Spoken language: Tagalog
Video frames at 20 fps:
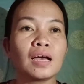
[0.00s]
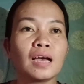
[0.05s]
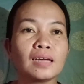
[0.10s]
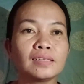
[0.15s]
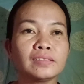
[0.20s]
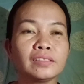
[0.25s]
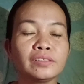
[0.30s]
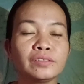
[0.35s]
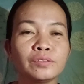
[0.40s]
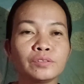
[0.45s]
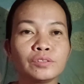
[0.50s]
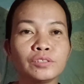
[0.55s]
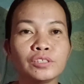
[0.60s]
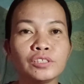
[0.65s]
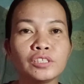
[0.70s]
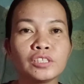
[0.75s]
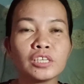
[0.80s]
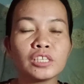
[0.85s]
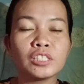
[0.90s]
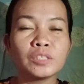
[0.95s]
At itong si
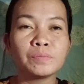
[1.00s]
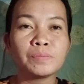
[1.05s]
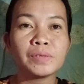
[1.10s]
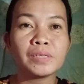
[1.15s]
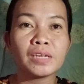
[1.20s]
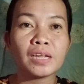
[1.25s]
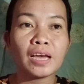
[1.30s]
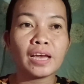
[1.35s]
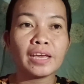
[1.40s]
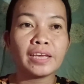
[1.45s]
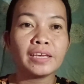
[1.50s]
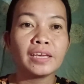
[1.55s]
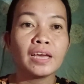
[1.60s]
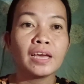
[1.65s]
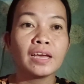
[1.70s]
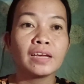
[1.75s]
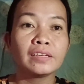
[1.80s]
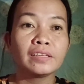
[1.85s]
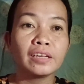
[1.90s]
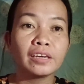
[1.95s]
Jasmine ay
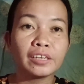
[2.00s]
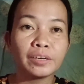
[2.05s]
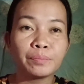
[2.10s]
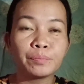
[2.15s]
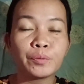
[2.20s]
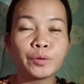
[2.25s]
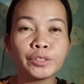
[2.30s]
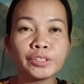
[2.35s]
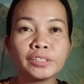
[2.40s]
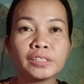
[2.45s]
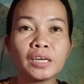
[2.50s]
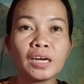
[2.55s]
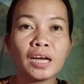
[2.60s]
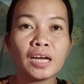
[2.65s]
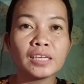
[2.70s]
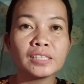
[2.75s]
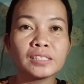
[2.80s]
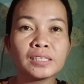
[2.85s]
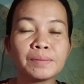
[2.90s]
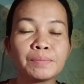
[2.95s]
nag-report na
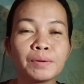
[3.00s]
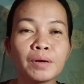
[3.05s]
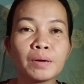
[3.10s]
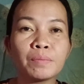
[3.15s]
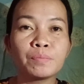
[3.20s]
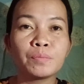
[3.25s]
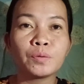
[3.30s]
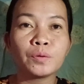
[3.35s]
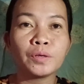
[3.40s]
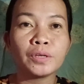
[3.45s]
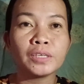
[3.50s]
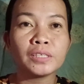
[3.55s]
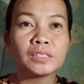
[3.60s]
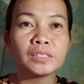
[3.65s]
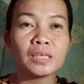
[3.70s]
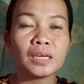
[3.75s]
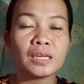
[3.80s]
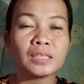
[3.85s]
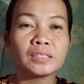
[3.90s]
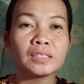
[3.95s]
nga sa mga
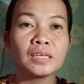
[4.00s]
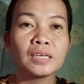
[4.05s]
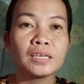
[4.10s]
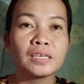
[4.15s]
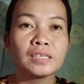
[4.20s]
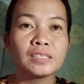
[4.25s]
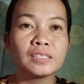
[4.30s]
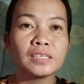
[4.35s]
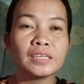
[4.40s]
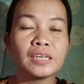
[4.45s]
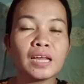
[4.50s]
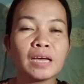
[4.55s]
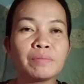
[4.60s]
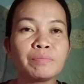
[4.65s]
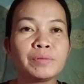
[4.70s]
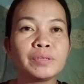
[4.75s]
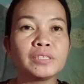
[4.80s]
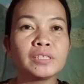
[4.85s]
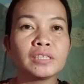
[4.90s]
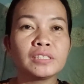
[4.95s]
pulis at
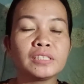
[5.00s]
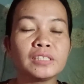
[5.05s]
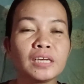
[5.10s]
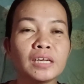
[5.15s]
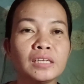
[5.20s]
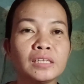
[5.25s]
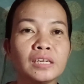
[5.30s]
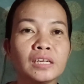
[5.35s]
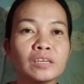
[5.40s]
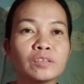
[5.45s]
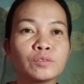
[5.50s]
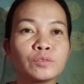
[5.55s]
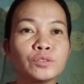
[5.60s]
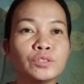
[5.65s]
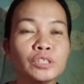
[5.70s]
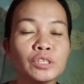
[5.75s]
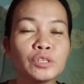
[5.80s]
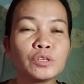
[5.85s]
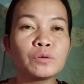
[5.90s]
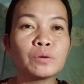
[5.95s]
sinabi nga niya na kung
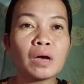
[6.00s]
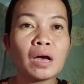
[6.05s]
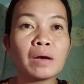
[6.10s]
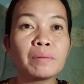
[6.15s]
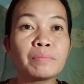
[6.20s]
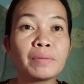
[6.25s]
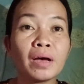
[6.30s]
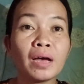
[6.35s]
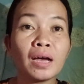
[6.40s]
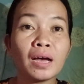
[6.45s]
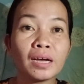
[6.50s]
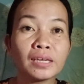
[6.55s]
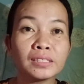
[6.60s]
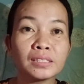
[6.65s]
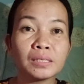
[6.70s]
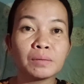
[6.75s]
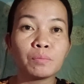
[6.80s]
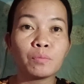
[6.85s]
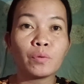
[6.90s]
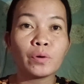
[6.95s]
sino ang mga
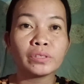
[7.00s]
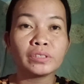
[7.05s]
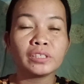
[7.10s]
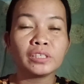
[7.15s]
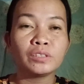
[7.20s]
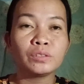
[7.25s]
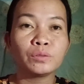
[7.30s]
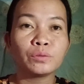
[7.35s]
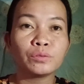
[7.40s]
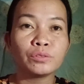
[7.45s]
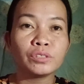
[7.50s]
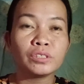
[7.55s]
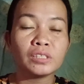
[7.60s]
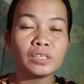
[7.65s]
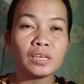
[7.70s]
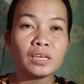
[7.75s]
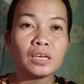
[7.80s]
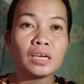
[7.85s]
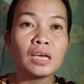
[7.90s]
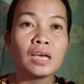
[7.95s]
kasabot nitong
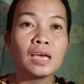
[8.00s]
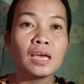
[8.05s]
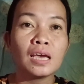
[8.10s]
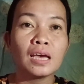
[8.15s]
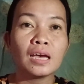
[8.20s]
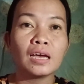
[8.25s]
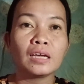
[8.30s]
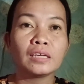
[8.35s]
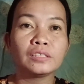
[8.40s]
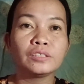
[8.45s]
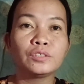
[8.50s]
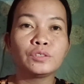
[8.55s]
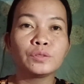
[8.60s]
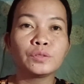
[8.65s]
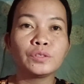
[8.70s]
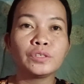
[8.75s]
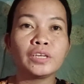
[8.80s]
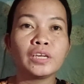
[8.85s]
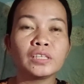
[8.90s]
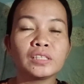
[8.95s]
si
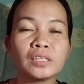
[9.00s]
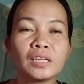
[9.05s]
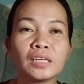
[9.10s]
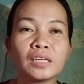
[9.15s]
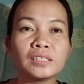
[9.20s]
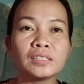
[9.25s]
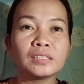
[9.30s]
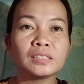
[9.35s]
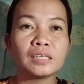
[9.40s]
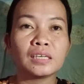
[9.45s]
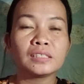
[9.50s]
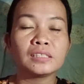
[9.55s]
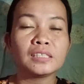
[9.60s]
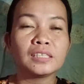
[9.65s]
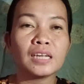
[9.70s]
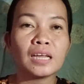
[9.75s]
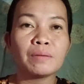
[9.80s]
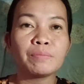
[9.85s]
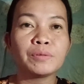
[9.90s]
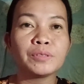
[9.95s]
Juliet at uh,
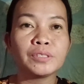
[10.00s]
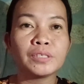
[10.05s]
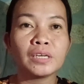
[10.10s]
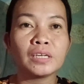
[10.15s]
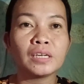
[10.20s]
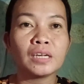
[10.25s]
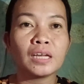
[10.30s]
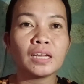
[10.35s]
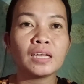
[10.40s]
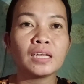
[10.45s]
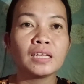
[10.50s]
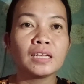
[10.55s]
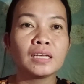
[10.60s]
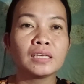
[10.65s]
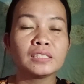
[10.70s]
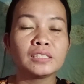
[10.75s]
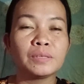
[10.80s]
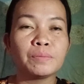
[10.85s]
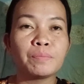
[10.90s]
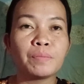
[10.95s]
sinabi niya na
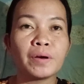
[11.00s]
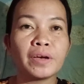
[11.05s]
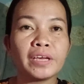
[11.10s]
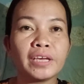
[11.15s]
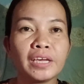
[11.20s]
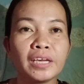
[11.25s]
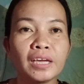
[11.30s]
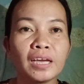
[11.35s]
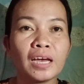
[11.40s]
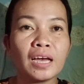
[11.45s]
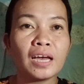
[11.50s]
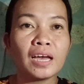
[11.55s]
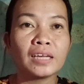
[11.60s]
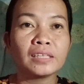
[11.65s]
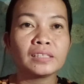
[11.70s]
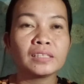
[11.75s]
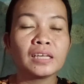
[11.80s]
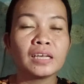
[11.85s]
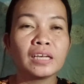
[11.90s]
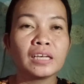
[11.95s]
si Paeng
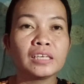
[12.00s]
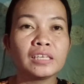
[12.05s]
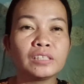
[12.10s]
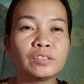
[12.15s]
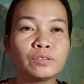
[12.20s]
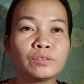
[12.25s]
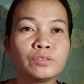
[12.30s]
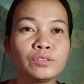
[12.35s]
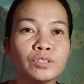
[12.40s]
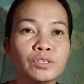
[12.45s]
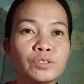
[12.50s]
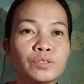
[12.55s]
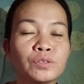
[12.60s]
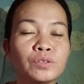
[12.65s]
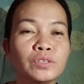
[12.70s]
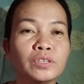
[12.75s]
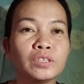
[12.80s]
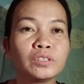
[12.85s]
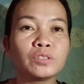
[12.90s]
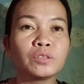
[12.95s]
at itong si
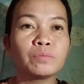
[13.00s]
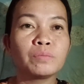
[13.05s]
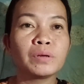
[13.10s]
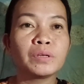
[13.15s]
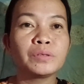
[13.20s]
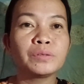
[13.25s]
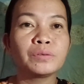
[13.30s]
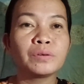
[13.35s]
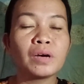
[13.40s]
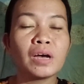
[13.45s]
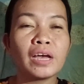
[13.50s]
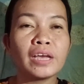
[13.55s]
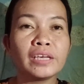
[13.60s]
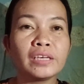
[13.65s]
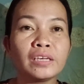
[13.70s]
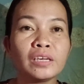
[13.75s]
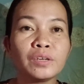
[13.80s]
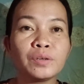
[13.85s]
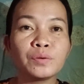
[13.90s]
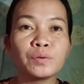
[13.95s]
Juliet Omano
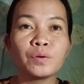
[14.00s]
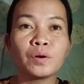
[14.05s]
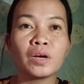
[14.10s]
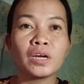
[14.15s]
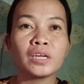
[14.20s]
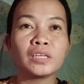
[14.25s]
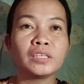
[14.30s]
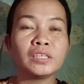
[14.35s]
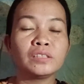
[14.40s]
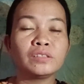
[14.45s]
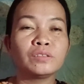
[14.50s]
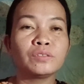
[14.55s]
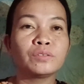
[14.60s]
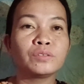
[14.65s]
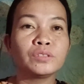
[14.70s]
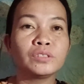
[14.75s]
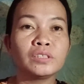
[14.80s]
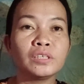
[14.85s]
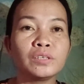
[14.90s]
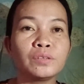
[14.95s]
ay kinuha
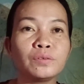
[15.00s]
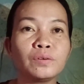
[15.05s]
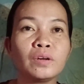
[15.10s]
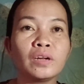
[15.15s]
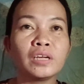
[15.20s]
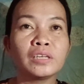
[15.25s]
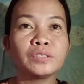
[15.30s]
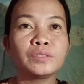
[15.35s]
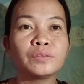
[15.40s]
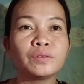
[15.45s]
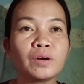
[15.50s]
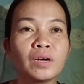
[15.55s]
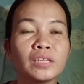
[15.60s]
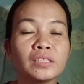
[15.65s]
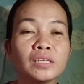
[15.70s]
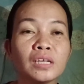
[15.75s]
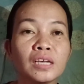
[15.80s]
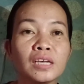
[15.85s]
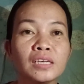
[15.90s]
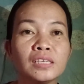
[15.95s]
nitong si Rolando
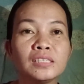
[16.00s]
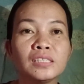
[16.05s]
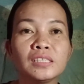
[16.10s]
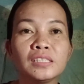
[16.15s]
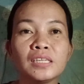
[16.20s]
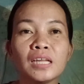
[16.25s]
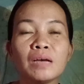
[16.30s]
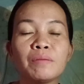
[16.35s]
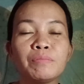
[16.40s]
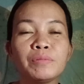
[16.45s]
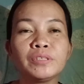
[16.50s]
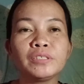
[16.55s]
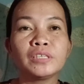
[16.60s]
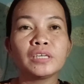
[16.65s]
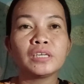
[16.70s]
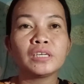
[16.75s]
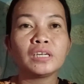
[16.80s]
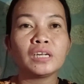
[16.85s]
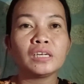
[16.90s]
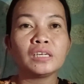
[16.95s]
at sinabi
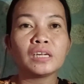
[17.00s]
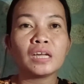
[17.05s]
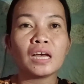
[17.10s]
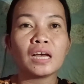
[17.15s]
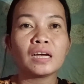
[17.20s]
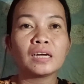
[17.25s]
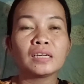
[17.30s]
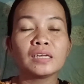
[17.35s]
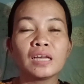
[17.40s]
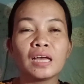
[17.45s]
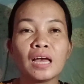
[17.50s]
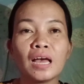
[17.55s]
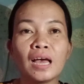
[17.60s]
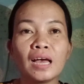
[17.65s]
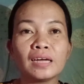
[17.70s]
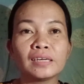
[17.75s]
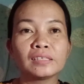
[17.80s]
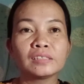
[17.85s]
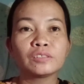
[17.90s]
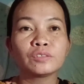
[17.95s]
niya rin ang,
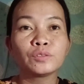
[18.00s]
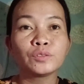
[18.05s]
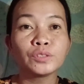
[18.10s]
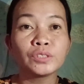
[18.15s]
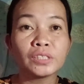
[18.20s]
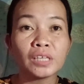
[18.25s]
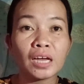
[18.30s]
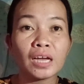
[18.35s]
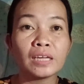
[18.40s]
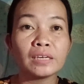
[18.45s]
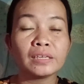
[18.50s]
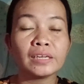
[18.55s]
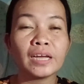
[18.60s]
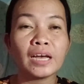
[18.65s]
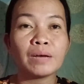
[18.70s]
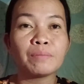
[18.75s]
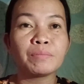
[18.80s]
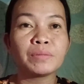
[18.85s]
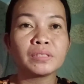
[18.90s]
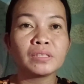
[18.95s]
ang kung saan
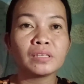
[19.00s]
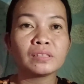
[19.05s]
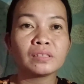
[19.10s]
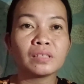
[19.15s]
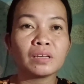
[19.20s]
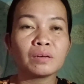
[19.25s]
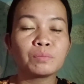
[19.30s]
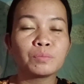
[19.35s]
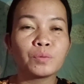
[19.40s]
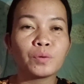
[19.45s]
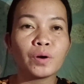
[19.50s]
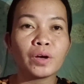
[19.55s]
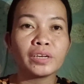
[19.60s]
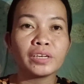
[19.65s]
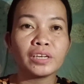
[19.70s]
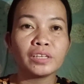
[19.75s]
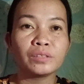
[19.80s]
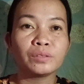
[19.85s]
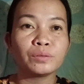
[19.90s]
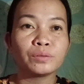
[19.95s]
nga
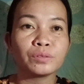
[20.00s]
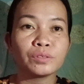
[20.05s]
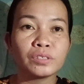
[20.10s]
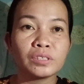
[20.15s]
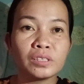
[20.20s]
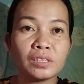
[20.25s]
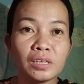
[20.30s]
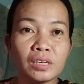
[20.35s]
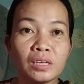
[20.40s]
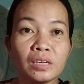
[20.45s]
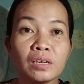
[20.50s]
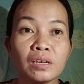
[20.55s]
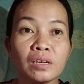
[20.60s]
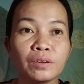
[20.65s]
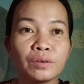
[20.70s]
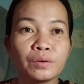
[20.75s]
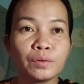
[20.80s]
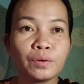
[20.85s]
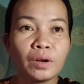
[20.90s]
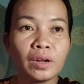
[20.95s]
matatagpuan itong si
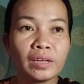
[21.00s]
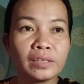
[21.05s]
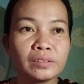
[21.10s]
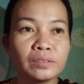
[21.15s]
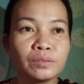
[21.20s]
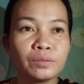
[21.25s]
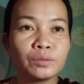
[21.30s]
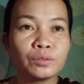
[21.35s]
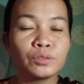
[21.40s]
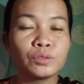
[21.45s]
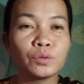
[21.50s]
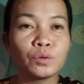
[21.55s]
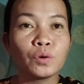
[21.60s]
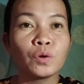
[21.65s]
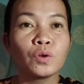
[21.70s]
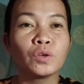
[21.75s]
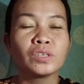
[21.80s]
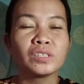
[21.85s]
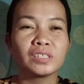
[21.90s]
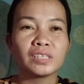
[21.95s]
Rolando.
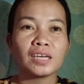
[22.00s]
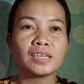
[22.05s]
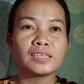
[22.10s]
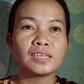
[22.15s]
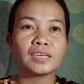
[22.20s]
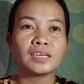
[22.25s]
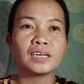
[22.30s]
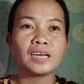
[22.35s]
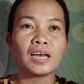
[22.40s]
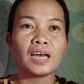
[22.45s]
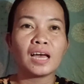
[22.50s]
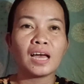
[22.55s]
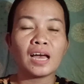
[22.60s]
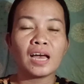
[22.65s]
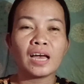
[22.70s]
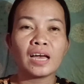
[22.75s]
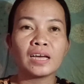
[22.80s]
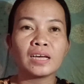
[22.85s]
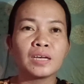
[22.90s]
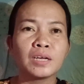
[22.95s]
So, sana nga
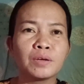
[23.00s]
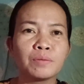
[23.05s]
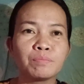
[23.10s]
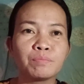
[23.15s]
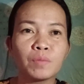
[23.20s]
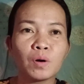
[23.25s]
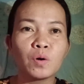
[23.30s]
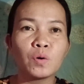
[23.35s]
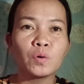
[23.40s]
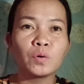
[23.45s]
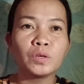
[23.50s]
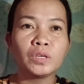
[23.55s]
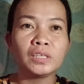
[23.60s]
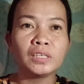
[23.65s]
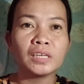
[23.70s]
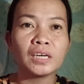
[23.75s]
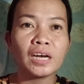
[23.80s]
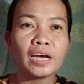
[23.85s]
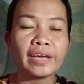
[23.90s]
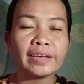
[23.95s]
uh,
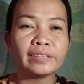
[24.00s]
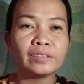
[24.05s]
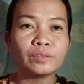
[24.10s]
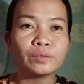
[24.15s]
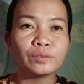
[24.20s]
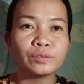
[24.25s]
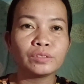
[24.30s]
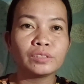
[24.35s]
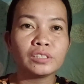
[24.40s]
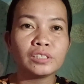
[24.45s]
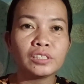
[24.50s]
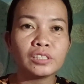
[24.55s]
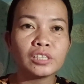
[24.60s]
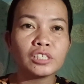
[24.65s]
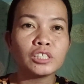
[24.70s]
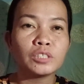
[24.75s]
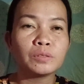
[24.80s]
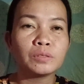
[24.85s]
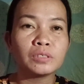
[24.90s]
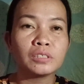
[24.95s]
mahuli na nga itong si,
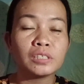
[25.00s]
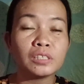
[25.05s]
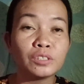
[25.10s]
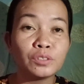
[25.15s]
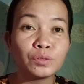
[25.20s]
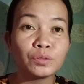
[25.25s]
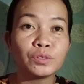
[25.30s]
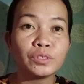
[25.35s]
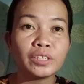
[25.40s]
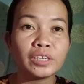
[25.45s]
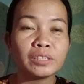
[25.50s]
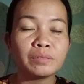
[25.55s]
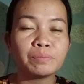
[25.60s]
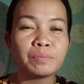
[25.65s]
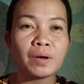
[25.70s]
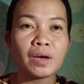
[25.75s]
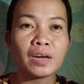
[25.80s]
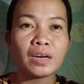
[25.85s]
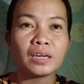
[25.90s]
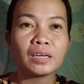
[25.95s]
Jess, si Juliet
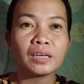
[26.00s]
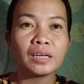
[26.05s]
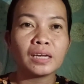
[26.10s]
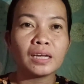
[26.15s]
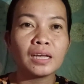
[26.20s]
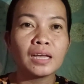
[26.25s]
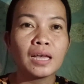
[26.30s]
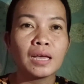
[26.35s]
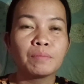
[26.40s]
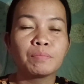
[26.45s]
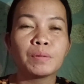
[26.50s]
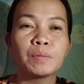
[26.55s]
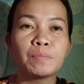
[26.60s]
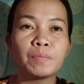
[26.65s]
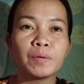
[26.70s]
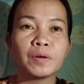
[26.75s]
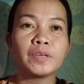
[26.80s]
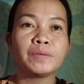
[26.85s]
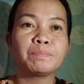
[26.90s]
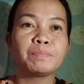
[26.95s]
para nga
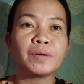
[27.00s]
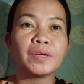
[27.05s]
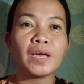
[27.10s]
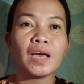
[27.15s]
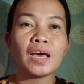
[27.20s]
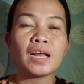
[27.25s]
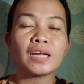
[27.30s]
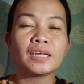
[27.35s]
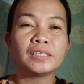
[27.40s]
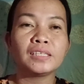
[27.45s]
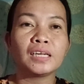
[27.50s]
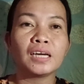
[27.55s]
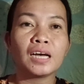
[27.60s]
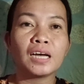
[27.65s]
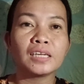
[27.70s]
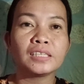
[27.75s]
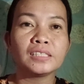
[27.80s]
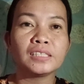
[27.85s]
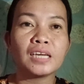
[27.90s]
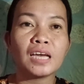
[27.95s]
mapagbayaran na
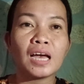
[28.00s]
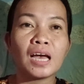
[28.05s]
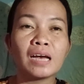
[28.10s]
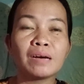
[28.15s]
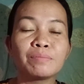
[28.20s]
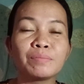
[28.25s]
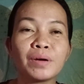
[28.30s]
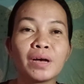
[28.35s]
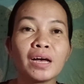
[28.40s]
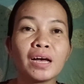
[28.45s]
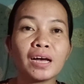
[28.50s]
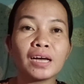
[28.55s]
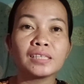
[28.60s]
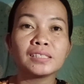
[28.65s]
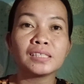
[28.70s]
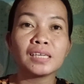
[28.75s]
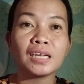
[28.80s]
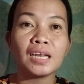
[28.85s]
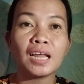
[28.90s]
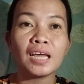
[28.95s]
nga niya ang mga
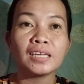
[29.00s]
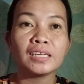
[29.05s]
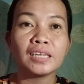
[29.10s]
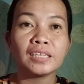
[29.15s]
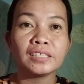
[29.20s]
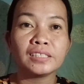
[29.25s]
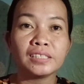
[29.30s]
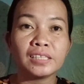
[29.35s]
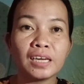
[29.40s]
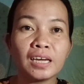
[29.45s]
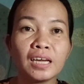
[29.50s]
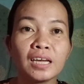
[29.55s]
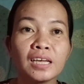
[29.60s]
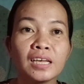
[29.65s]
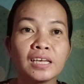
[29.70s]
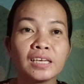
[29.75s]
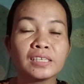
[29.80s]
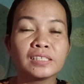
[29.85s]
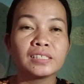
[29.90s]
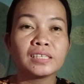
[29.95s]
kasalanan niya
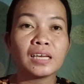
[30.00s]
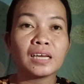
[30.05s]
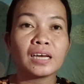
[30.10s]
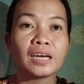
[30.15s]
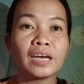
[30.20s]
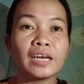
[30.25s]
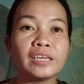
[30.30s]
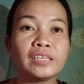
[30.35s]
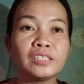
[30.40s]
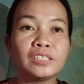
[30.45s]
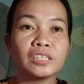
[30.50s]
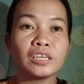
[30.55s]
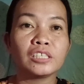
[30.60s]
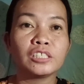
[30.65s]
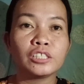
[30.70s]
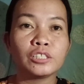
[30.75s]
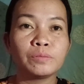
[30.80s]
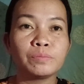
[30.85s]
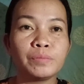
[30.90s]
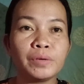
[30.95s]
sa kay
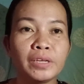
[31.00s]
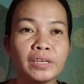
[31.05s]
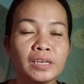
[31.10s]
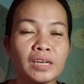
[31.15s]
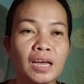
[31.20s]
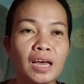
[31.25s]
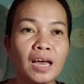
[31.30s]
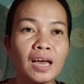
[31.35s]
Jasmine.